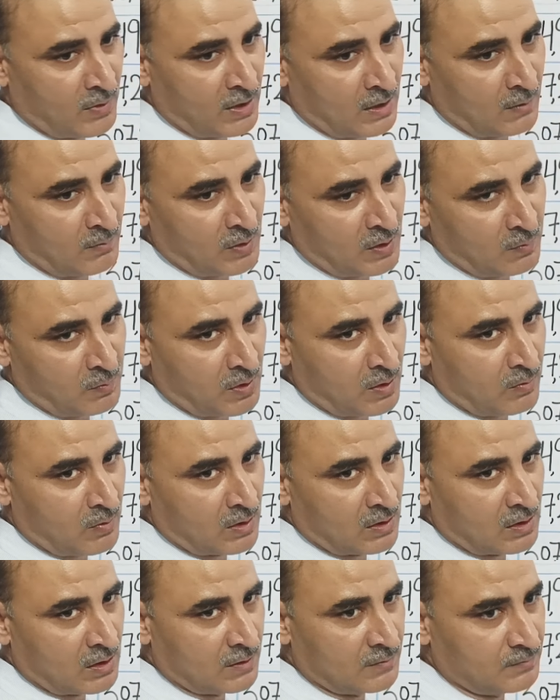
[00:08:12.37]
बेनिफिट पर
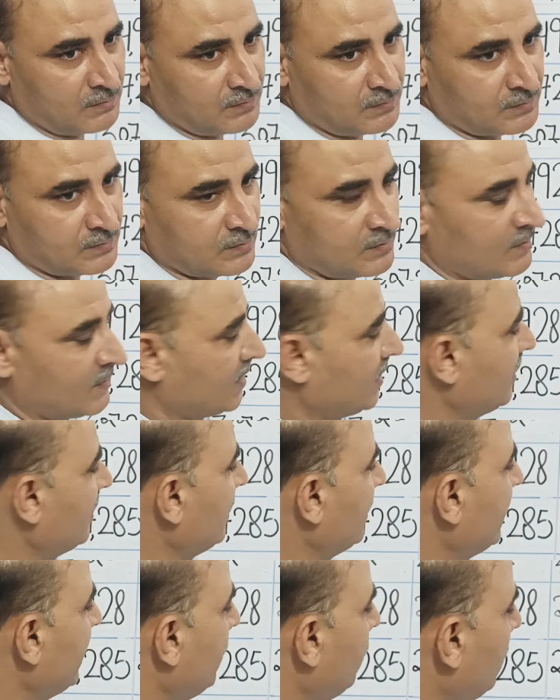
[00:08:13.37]
मंथ
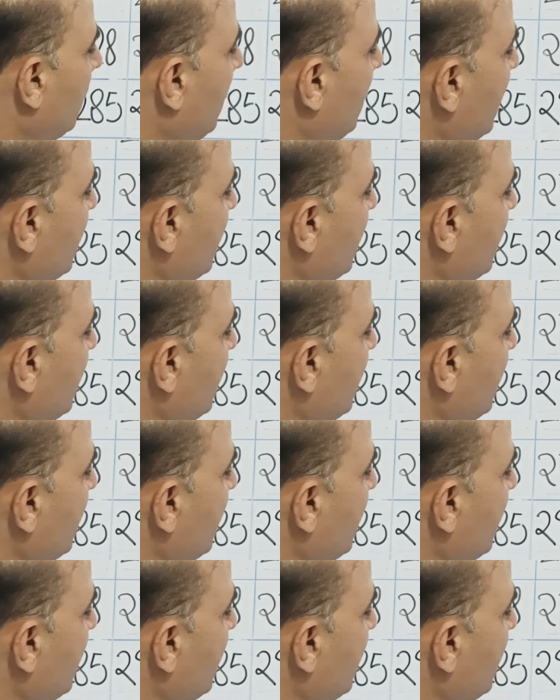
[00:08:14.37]
ये होगा